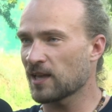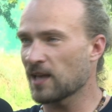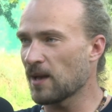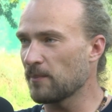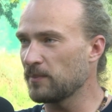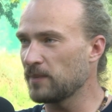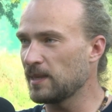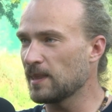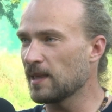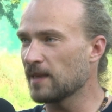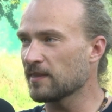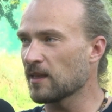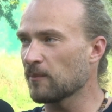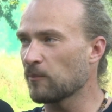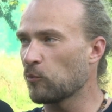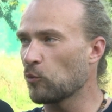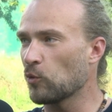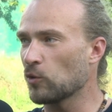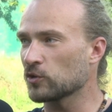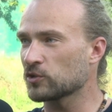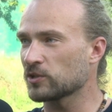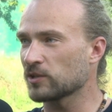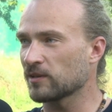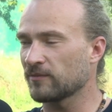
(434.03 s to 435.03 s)
Kamila
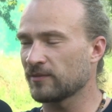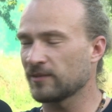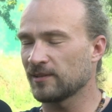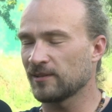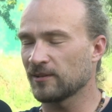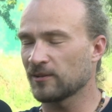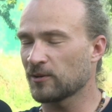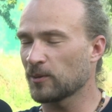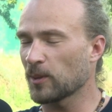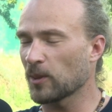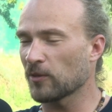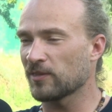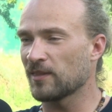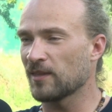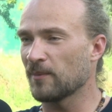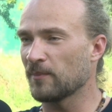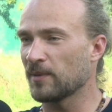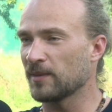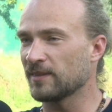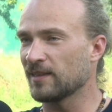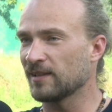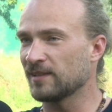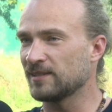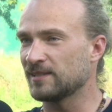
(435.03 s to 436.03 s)
Napłoszek, wielokrotna
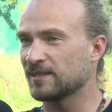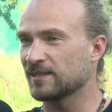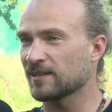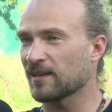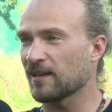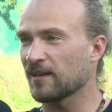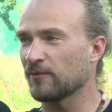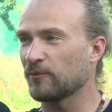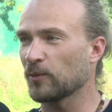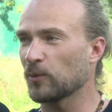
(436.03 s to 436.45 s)
medalistka